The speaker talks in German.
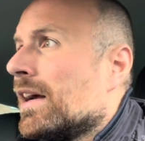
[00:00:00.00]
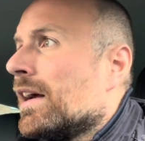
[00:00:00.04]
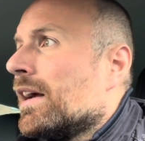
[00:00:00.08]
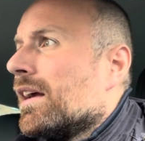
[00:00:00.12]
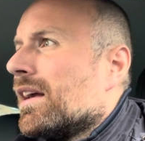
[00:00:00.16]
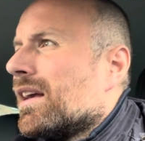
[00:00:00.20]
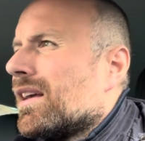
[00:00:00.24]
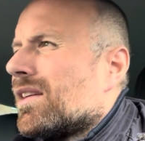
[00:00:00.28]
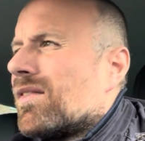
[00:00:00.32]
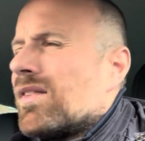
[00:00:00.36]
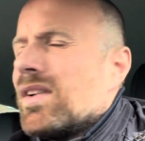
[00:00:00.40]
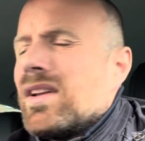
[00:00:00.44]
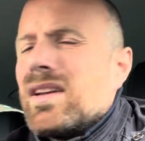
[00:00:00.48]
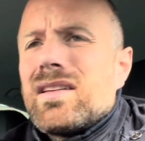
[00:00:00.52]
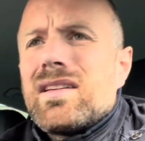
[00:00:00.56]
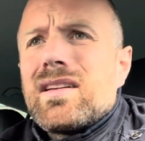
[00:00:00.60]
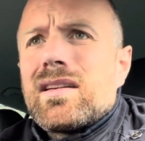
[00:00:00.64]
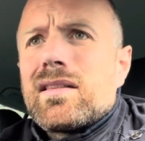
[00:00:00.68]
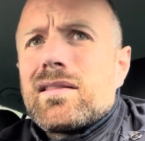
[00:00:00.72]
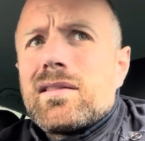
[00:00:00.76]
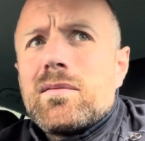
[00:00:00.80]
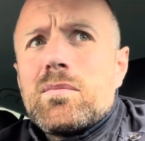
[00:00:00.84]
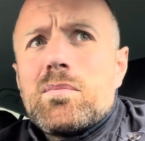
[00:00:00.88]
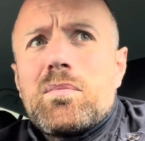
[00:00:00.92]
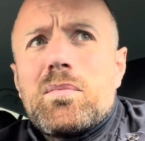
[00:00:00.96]
Ich finde
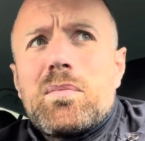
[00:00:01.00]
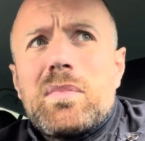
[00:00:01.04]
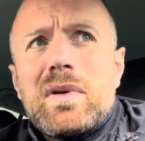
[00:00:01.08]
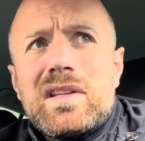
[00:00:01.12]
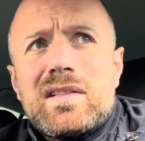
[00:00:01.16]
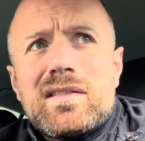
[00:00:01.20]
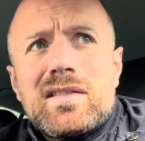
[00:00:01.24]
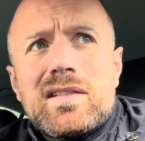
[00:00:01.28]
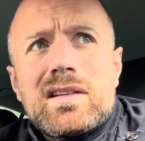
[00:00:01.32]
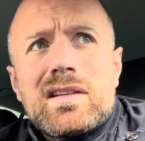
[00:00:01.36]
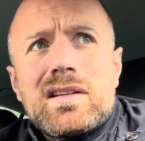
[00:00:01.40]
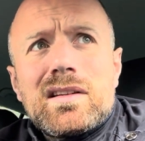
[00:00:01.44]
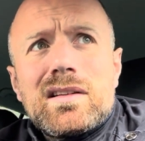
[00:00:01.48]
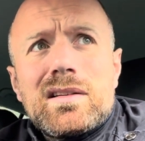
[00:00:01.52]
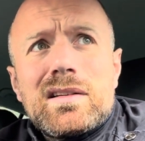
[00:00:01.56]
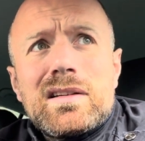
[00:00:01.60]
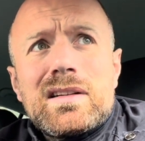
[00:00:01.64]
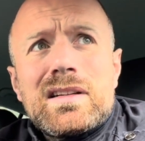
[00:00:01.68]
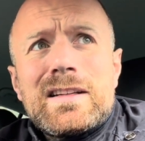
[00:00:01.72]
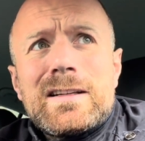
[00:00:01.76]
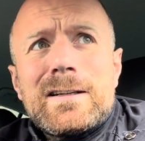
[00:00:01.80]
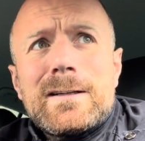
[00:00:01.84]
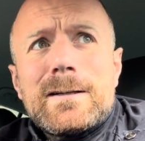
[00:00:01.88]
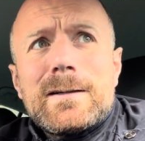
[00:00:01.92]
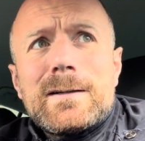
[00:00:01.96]
das ein
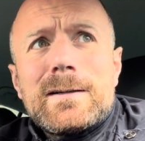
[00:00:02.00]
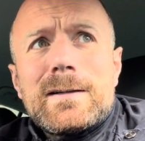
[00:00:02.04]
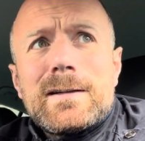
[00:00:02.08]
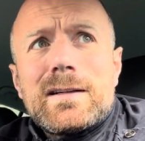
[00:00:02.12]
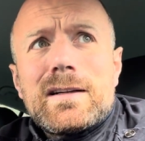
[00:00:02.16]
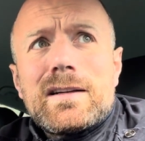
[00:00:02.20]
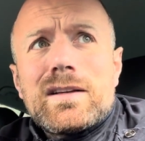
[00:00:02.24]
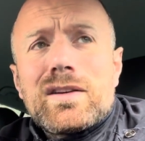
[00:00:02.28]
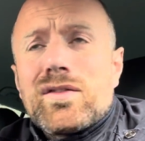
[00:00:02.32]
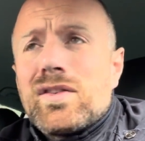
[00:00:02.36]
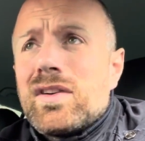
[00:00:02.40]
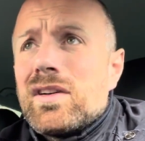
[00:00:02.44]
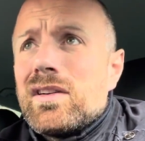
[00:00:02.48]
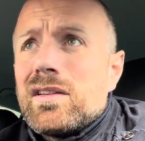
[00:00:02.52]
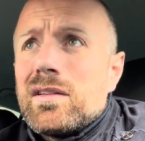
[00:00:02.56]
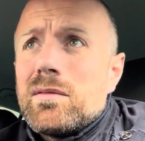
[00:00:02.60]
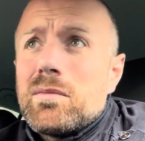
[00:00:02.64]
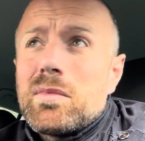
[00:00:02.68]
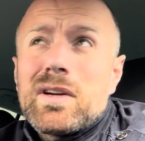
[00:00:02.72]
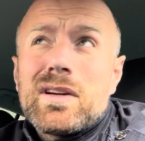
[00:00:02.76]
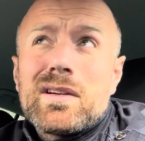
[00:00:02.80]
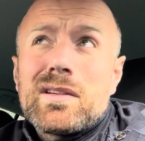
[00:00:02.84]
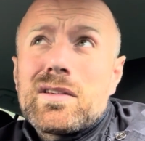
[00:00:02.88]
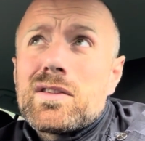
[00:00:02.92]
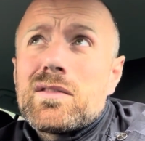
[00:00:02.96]
bisschen, äh, ich finde
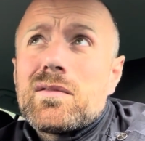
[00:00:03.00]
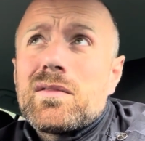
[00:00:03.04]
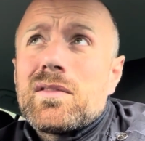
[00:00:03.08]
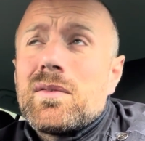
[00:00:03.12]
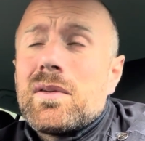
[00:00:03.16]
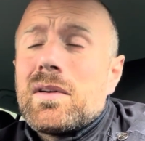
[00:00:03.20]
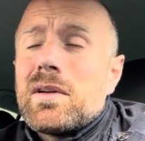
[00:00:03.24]
die äh,